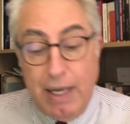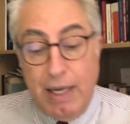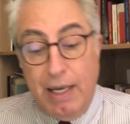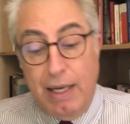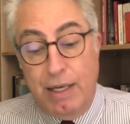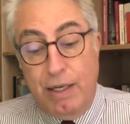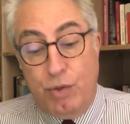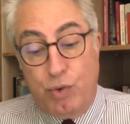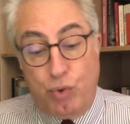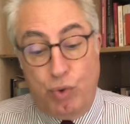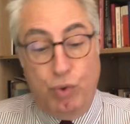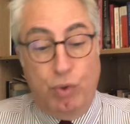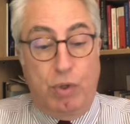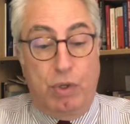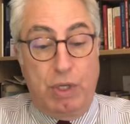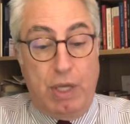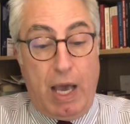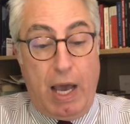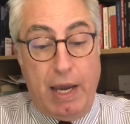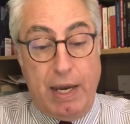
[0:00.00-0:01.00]
E, su,
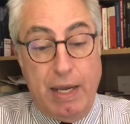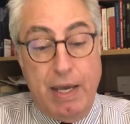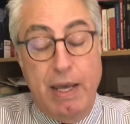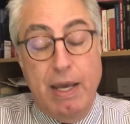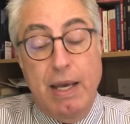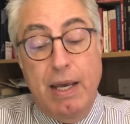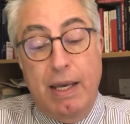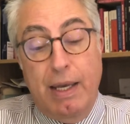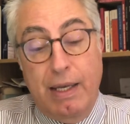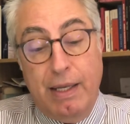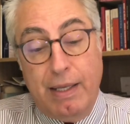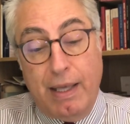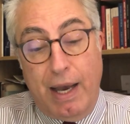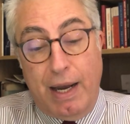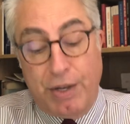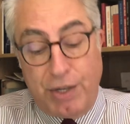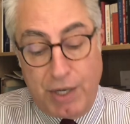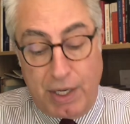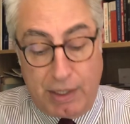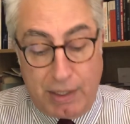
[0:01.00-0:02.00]
yani e,
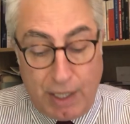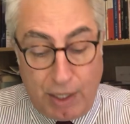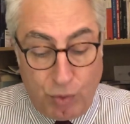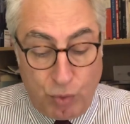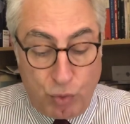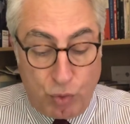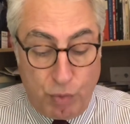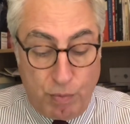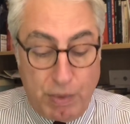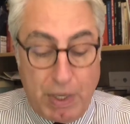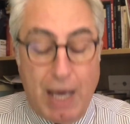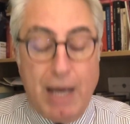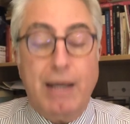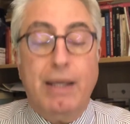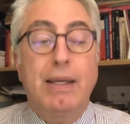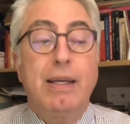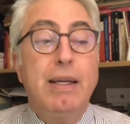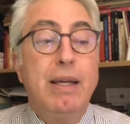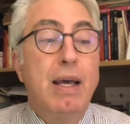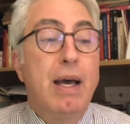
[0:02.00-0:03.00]
gerçekten durum
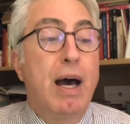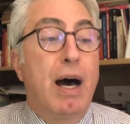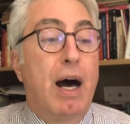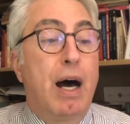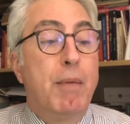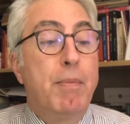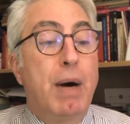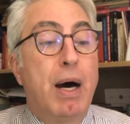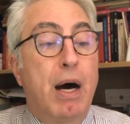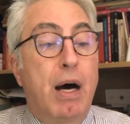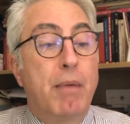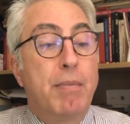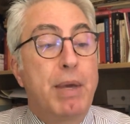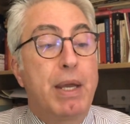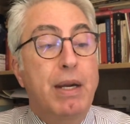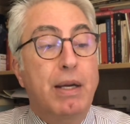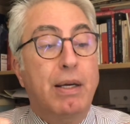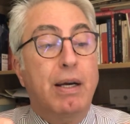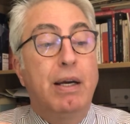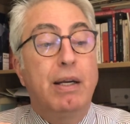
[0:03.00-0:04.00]
gergin ama
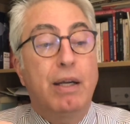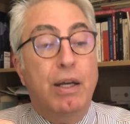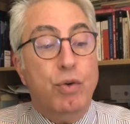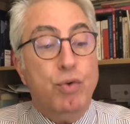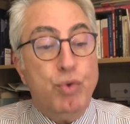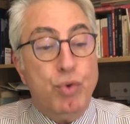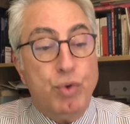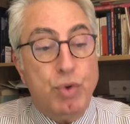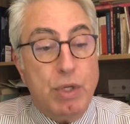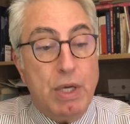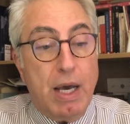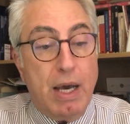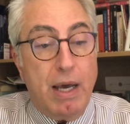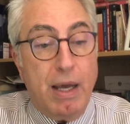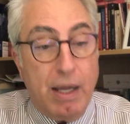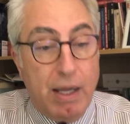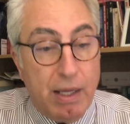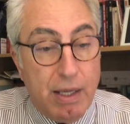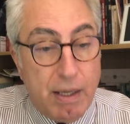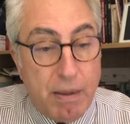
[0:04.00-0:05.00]
Amerika ile
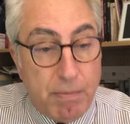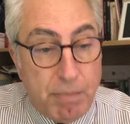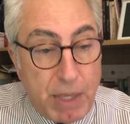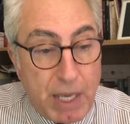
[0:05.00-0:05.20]
Rusya e,